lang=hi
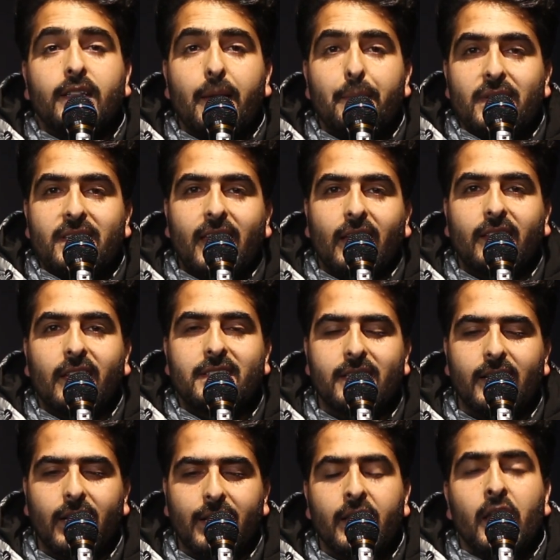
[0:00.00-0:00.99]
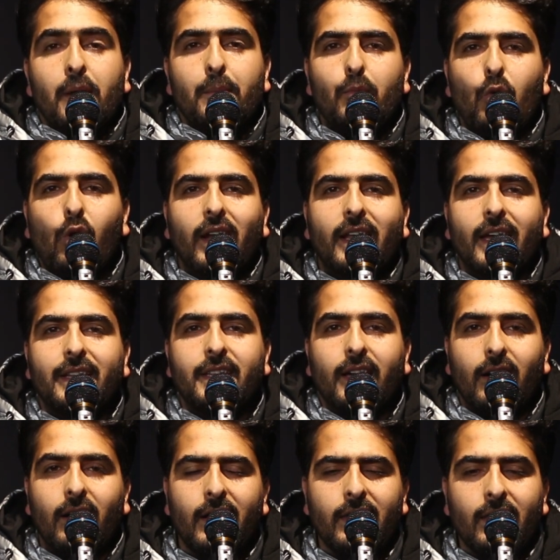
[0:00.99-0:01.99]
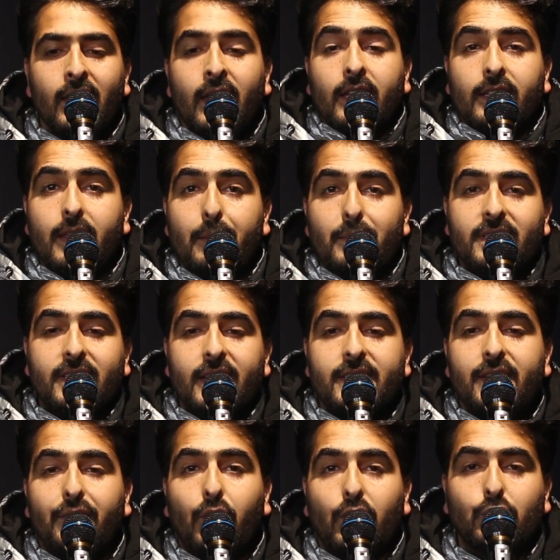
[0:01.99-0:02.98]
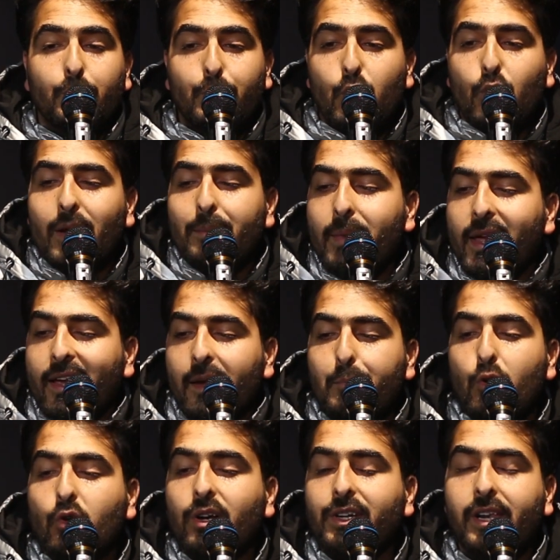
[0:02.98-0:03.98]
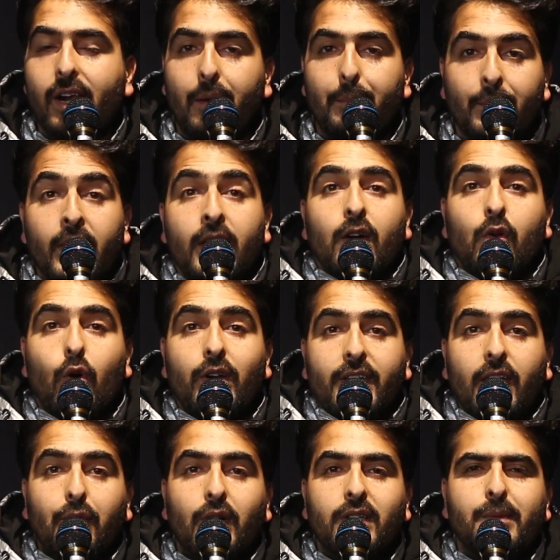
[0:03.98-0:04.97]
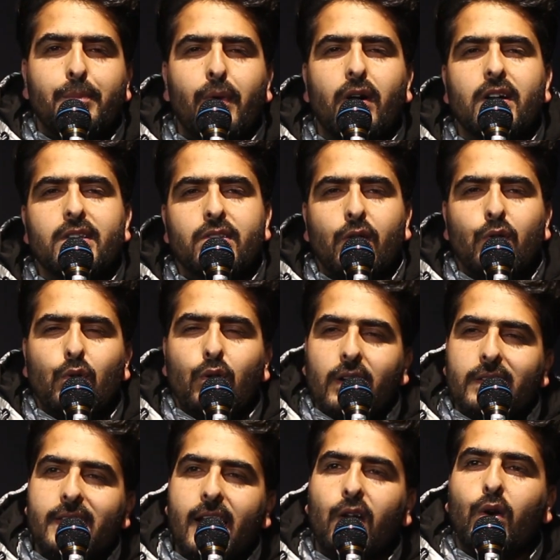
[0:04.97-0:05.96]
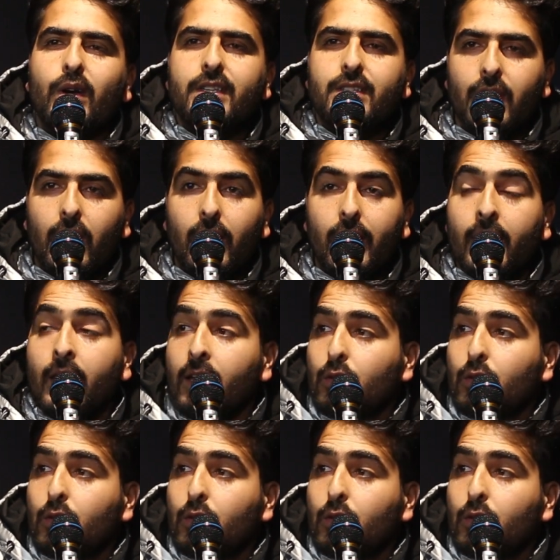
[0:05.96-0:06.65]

तमिस क्या तथ मोल कत अन तमिस गि वातुन ब्रुकन मेकअप ड्रम क्विंटल वद माज अनु आसान गोड चार